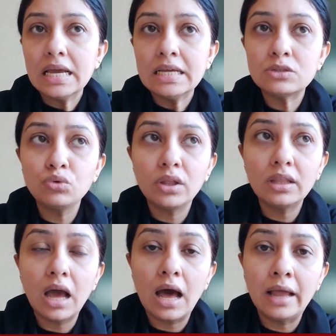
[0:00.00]
इस सूरत
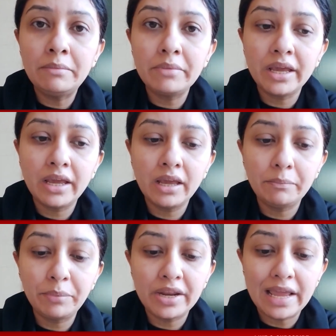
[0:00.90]
हाल में
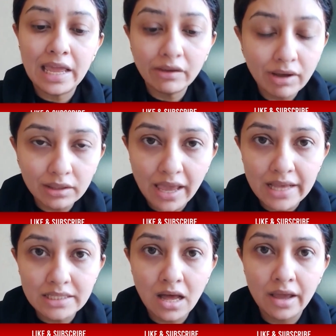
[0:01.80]
फिर एक वक्त
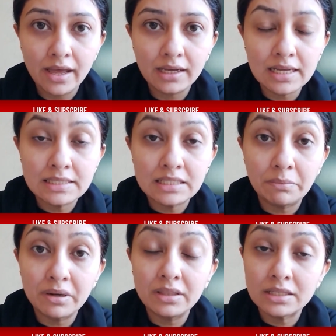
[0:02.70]
ऐसा आया कि
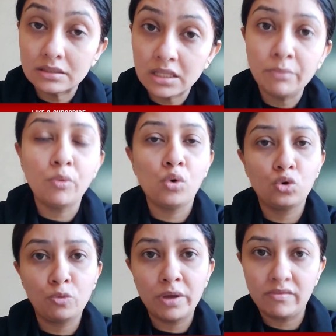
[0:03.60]
ज़बरदस्ती बोल
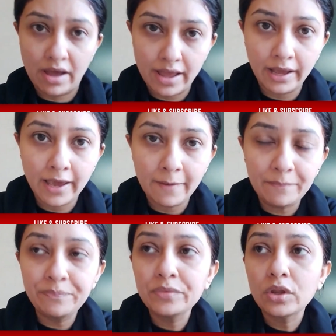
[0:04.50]
को बिकवाया गया
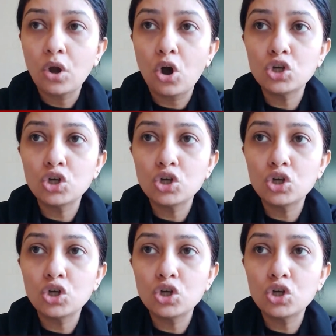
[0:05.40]
और